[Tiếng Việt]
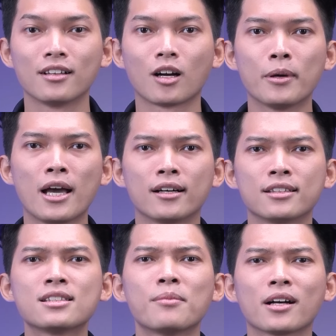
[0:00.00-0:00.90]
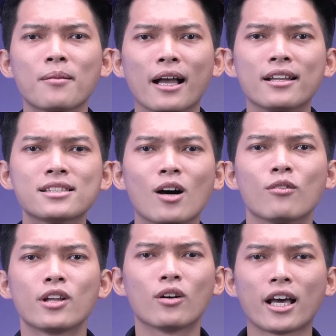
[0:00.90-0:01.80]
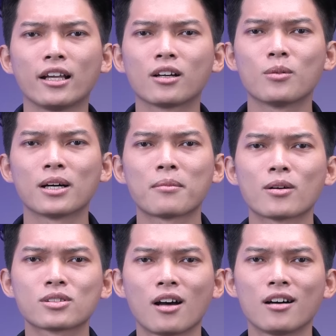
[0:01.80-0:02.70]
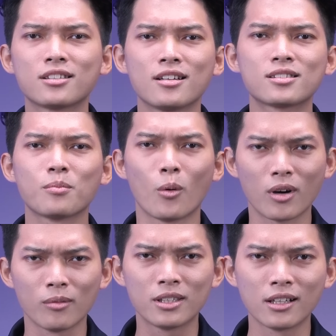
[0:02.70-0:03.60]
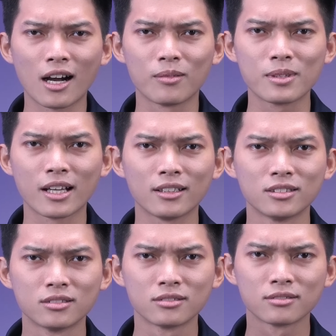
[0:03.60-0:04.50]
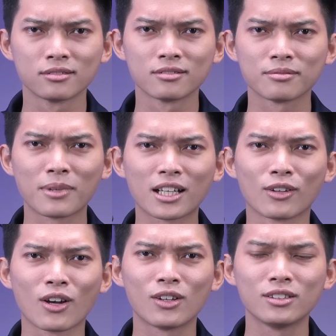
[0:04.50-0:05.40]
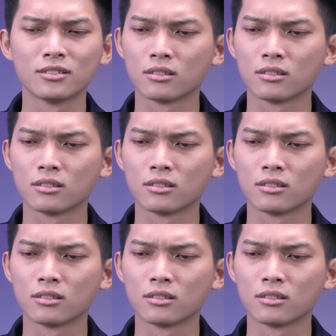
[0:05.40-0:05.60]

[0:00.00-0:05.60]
còn bây giờ thì xin mời các bạn hãy đi sau video này để cùng unbox RTX 4090 nha Bắt đầu thôi